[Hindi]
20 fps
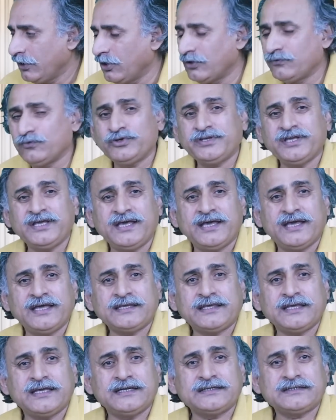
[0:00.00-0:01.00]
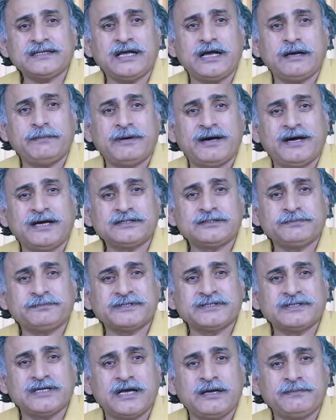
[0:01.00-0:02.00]
और वो ये है कि इंतबात
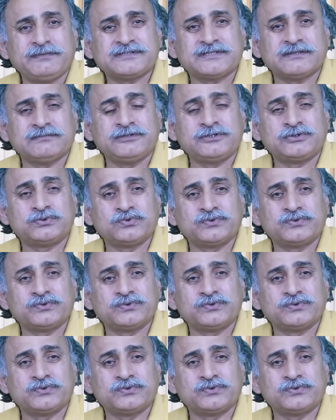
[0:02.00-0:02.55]
पंजाब इसम्बली